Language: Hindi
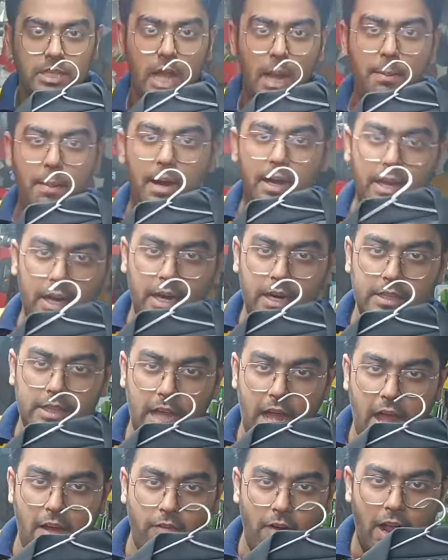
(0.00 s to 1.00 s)
ज़्यादा मैटर
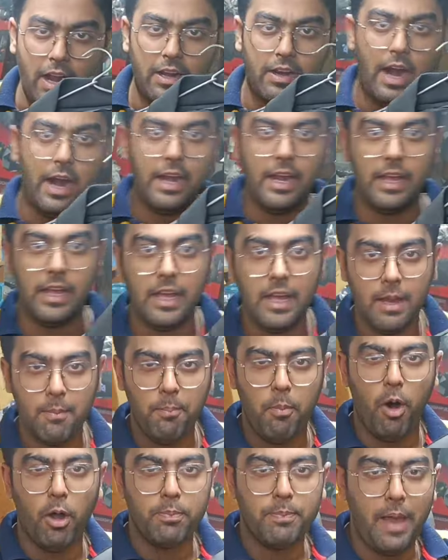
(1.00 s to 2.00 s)
करता है वाइल्ड राइडिंग
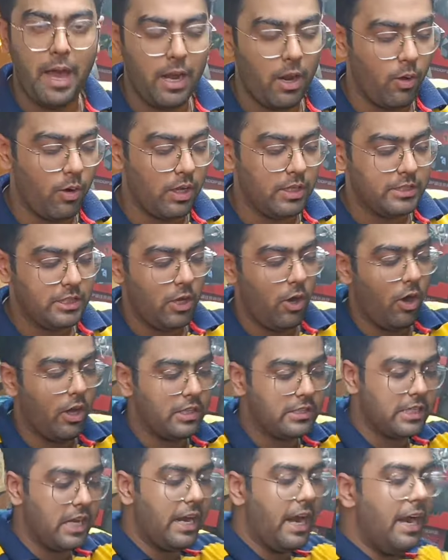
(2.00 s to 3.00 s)
बहुत प्यारा होना चाहिए
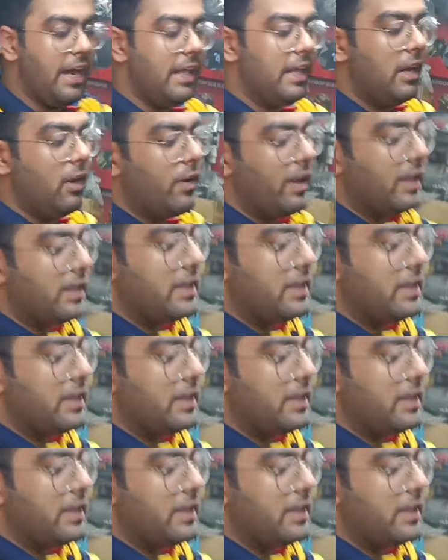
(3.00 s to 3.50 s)
और इसका राइडिंग लुक